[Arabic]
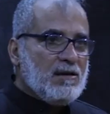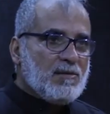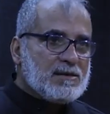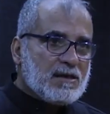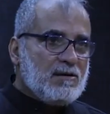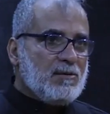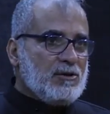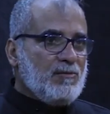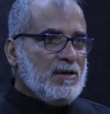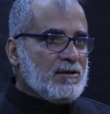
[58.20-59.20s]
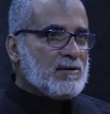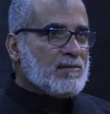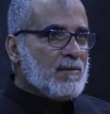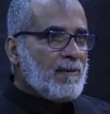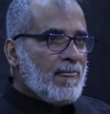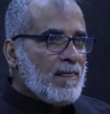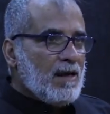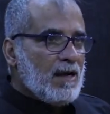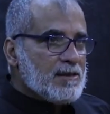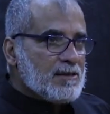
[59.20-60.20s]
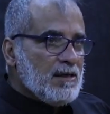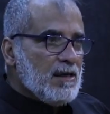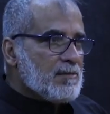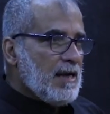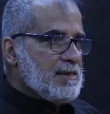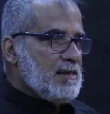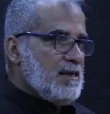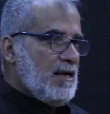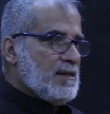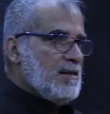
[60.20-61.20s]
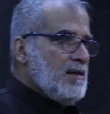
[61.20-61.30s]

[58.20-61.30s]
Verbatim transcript: لهم هسه كلهم جمعتهم هسه اصيح لهم تعال سجاد